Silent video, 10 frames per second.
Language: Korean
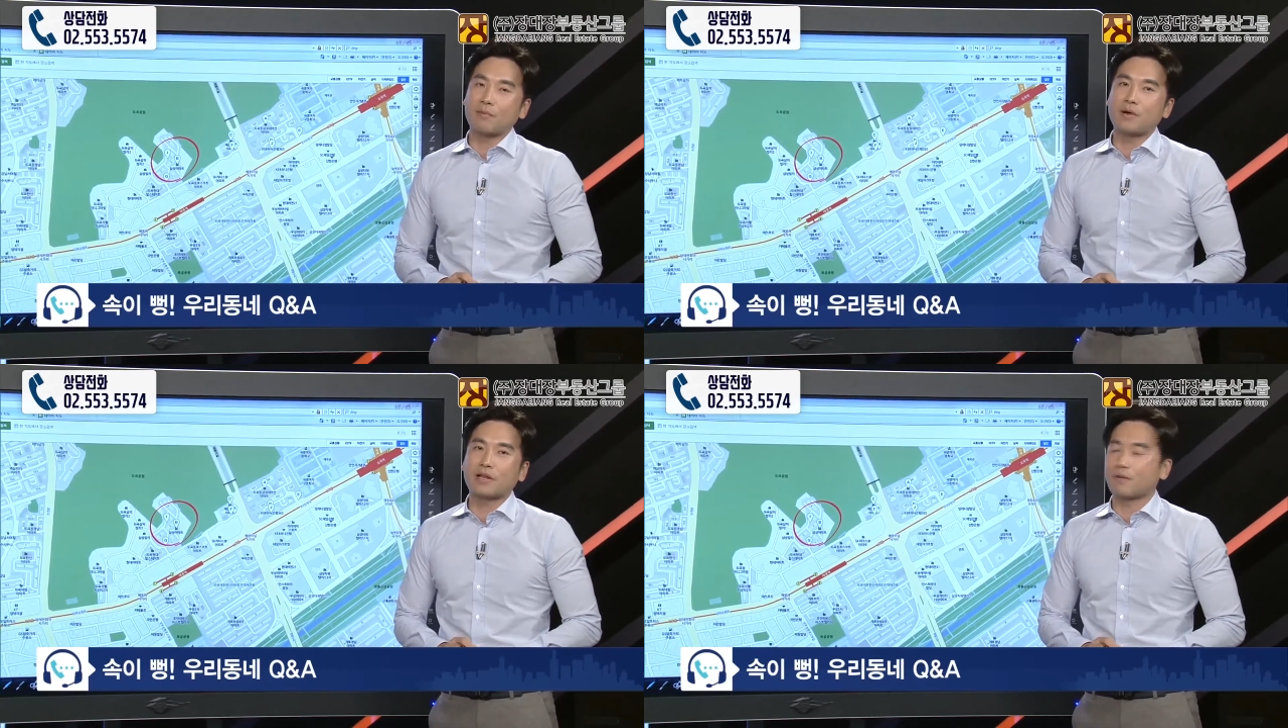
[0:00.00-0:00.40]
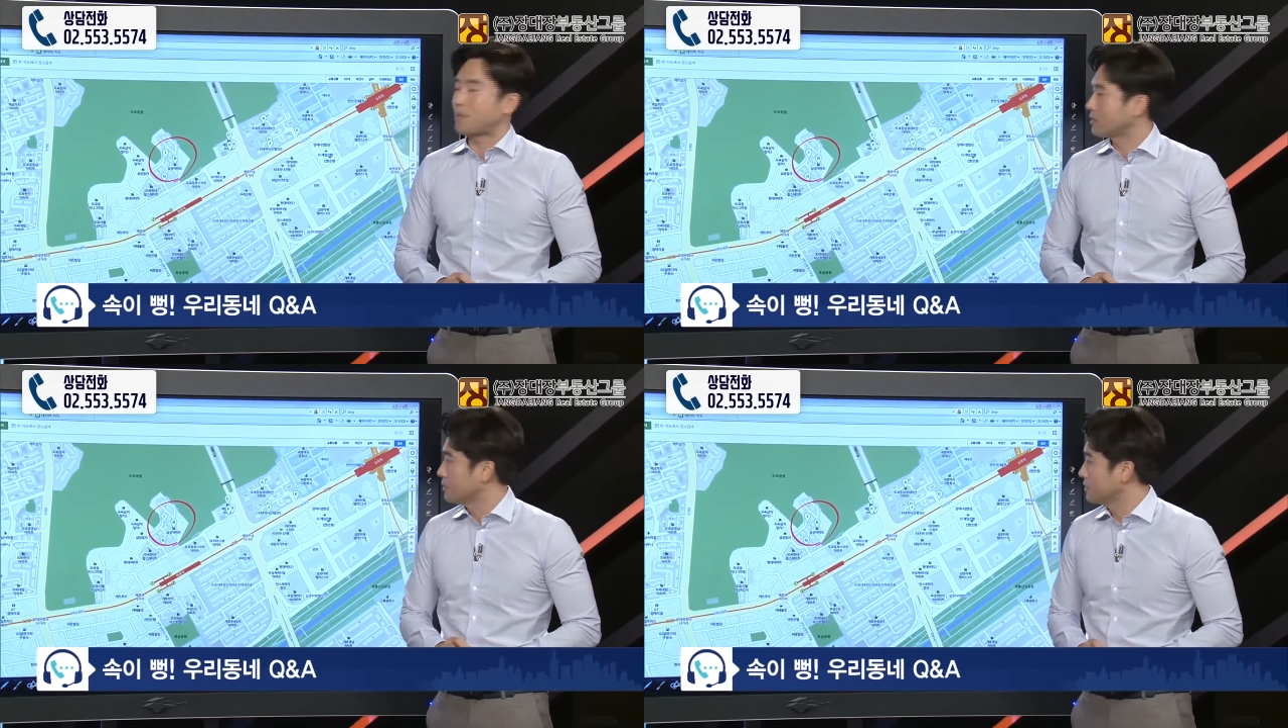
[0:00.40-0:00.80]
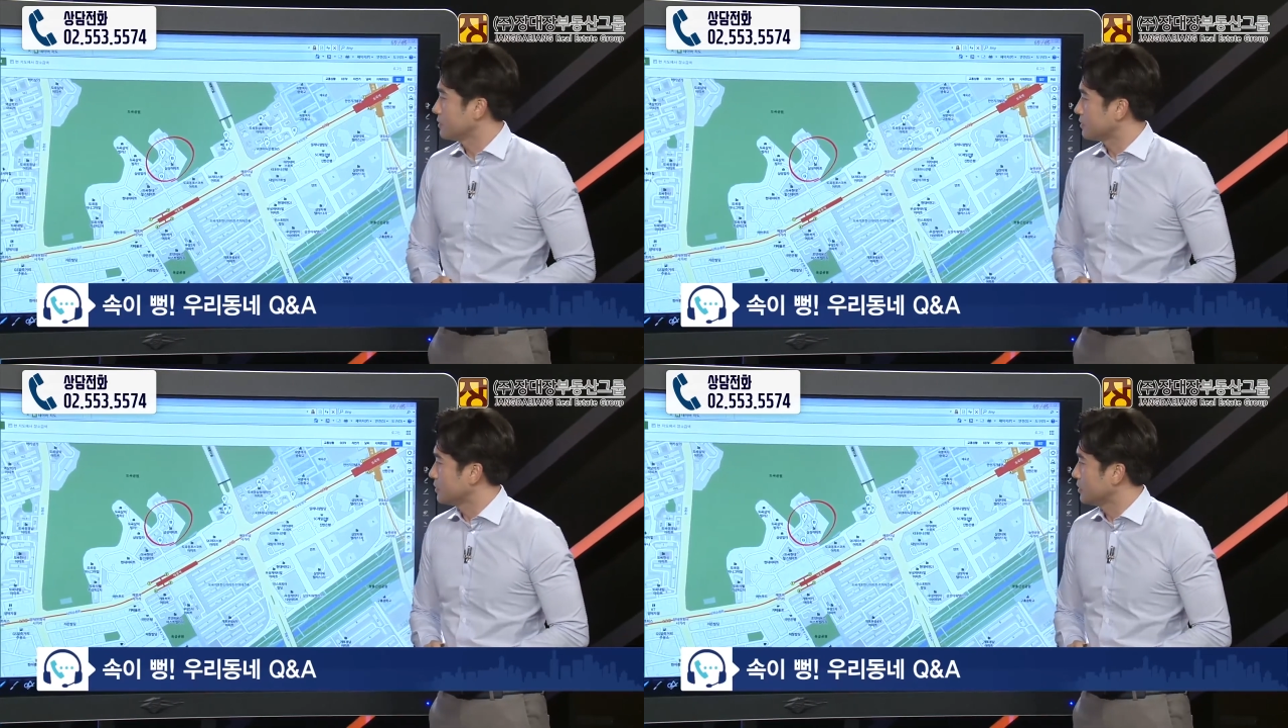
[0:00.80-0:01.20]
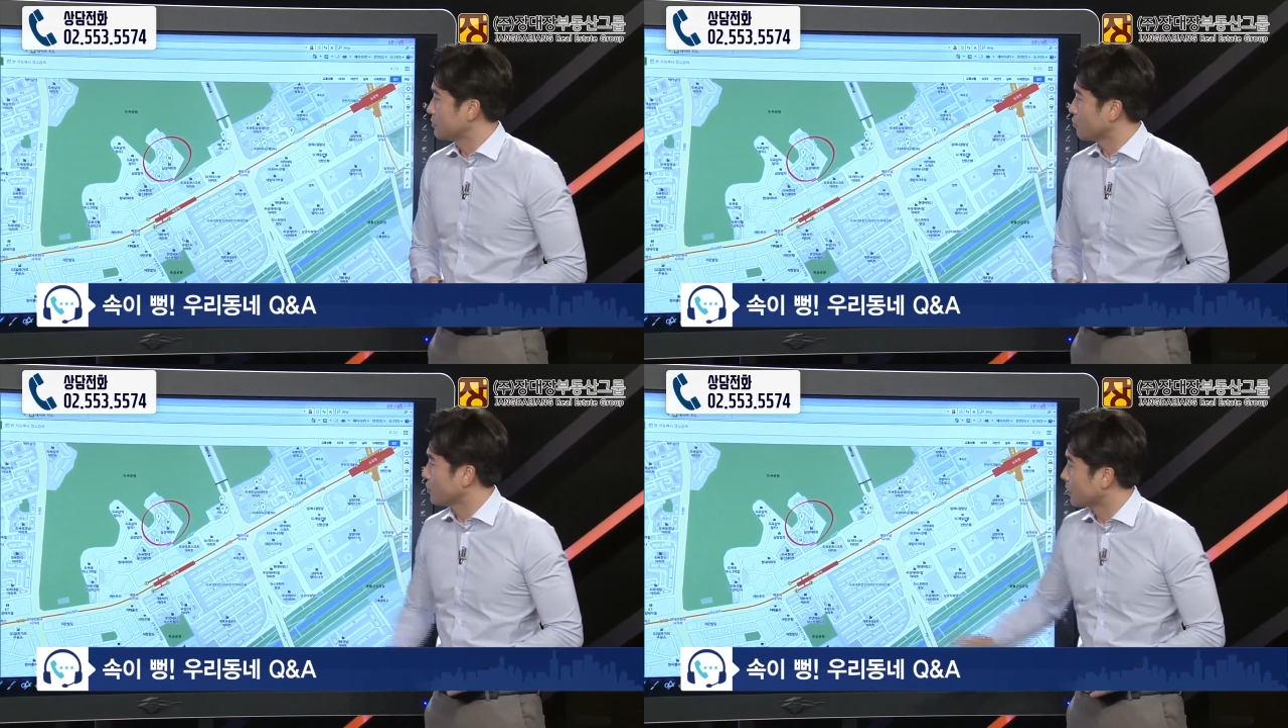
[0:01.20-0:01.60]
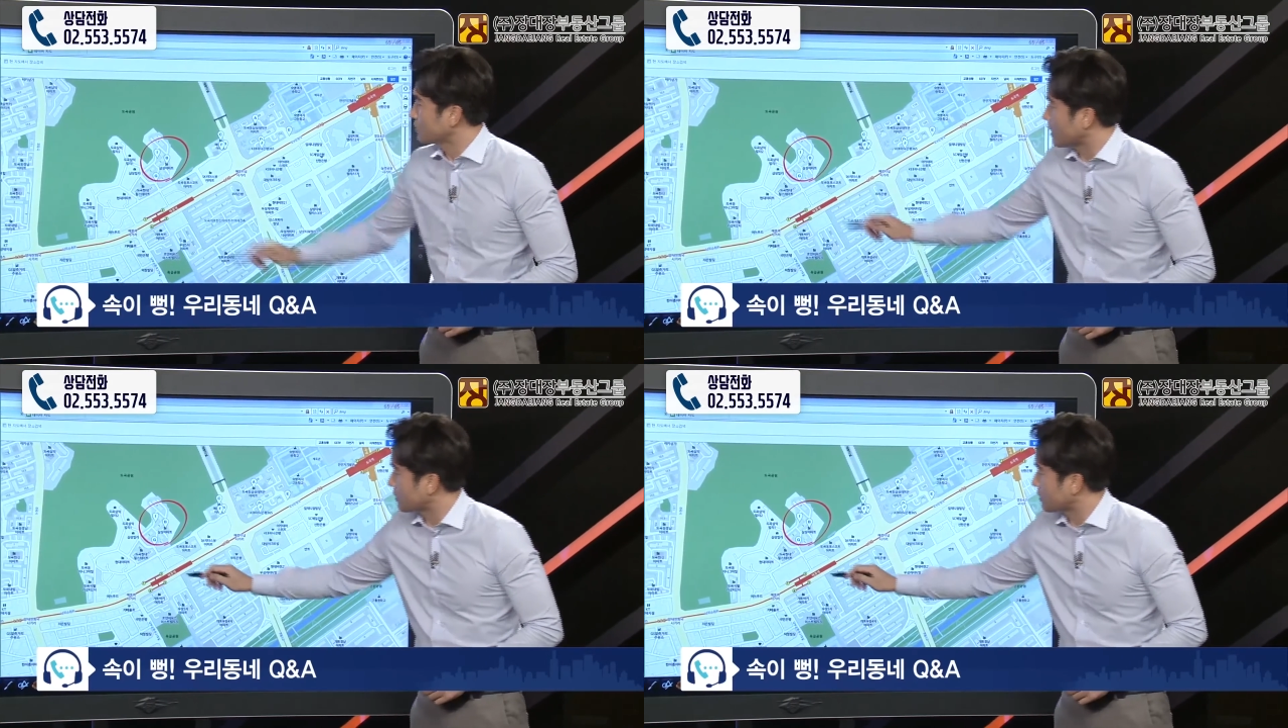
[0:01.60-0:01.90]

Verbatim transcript: 웬만한 아파트들은 또 여기서